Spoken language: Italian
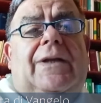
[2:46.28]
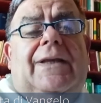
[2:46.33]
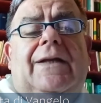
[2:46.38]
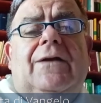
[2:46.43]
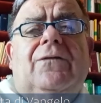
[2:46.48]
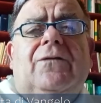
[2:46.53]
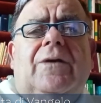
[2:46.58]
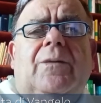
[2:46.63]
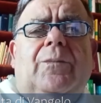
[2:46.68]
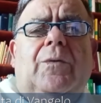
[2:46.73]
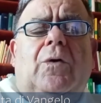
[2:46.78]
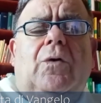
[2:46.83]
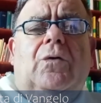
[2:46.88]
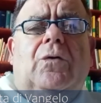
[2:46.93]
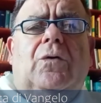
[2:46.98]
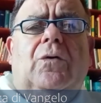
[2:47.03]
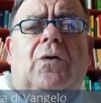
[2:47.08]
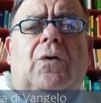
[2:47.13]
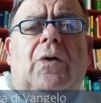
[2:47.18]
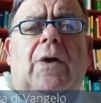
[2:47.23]
dal
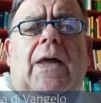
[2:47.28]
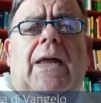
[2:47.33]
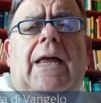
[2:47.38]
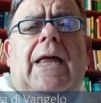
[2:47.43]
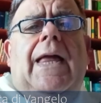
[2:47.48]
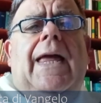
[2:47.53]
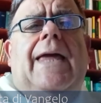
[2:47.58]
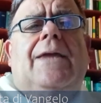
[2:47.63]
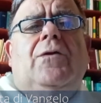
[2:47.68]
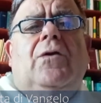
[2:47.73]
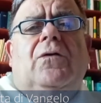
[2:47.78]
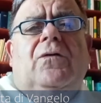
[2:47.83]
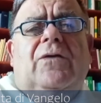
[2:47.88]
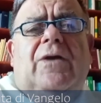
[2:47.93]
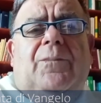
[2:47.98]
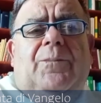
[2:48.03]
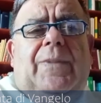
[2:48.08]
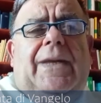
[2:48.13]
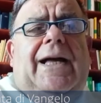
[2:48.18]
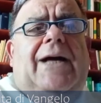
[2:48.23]
sepolcro e non
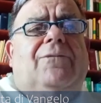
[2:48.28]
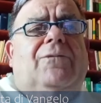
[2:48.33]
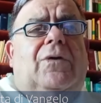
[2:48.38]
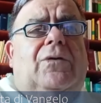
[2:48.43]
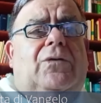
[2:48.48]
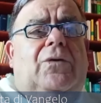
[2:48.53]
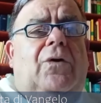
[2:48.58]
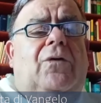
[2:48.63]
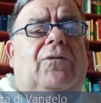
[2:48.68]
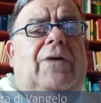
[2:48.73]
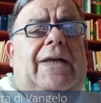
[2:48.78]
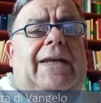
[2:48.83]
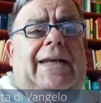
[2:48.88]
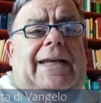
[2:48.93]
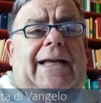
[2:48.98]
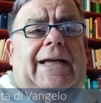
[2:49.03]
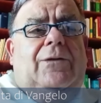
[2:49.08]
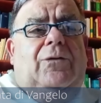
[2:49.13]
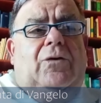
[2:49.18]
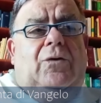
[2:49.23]
sappiamo dove
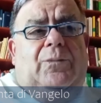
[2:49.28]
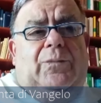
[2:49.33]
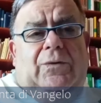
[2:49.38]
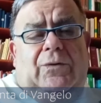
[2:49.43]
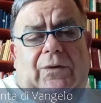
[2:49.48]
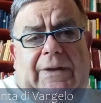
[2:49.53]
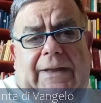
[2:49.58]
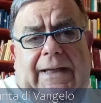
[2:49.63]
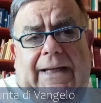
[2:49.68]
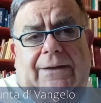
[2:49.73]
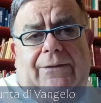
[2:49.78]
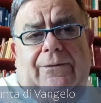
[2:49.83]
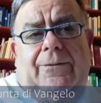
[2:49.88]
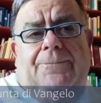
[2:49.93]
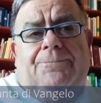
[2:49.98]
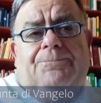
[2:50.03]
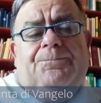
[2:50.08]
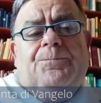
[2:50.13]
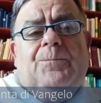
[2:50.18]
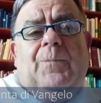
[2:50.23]
l'hanno
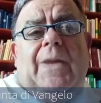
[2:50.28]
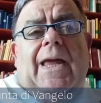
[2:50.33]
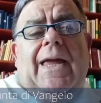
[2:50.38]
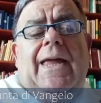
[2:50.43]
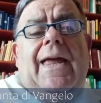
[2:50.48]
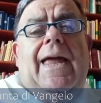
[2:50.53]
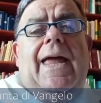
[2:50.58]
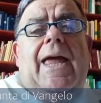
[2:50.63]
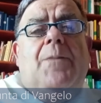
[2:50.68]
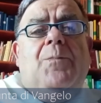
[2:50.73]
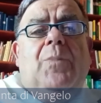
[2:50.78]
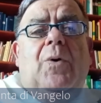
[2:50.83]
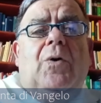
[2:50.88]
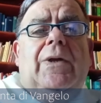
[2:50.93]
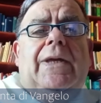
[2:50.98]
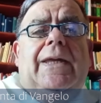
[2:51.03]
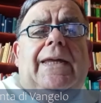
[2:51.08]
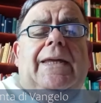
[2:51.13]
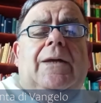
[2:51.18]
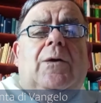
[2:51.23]
portato. E
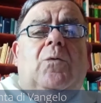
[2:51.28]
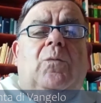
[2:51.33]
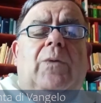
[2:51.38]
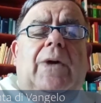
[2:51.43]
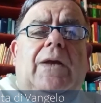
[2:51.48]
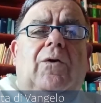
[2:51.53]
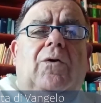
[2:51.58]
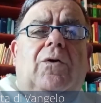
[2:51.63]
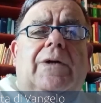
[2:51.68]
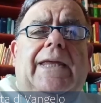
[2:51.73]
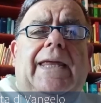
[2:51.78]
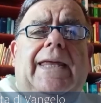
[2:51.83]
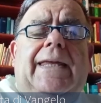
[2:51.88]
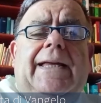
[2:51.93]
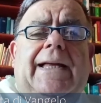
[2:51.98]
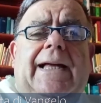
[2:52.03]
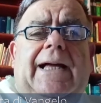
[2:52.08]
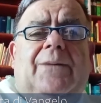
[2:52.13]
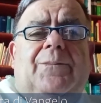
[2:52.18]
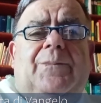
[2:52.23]
poi quello che i
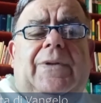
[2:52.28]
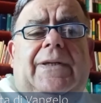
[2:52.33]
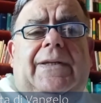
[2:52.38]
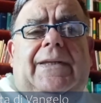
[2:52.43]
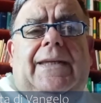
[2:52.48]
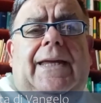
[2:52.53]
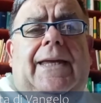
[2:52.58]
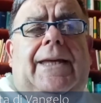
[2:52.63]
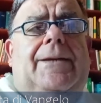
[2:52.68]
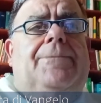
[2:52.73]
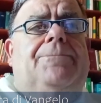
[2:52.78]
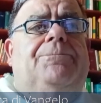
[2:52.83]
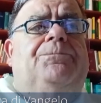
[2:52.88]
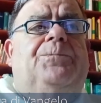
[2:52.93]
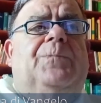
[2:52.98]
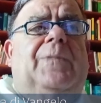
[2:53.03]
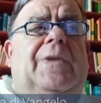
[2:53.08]
capi dei mm,